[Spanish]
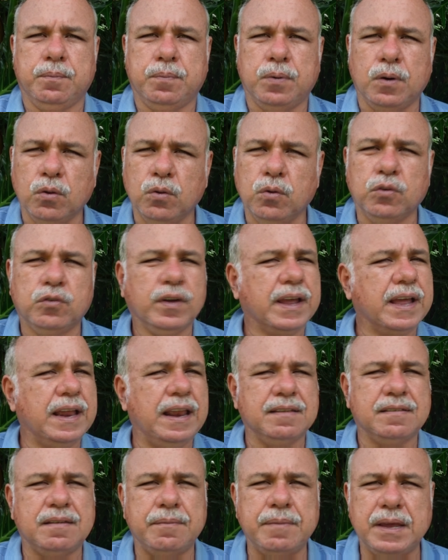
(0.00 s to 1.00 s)
produce que
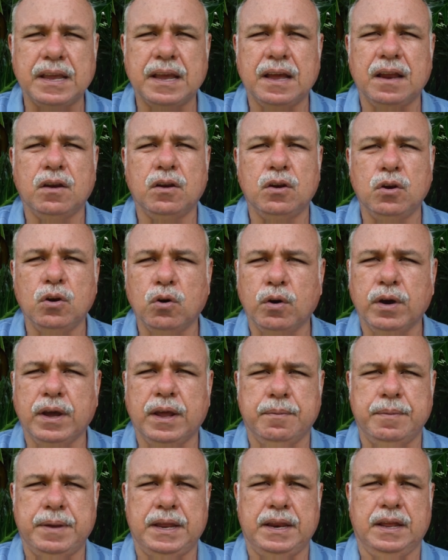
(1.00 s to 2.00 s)
las semillas no
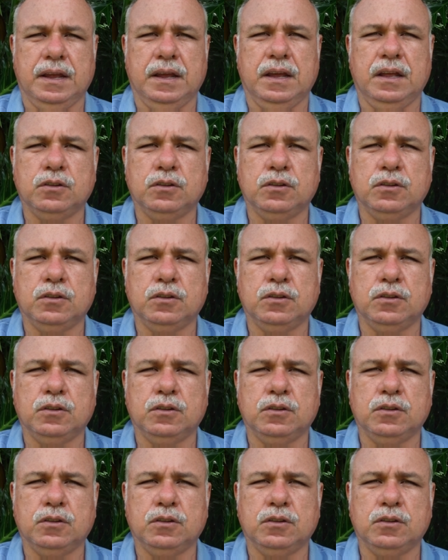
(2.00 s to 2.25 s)
germinen.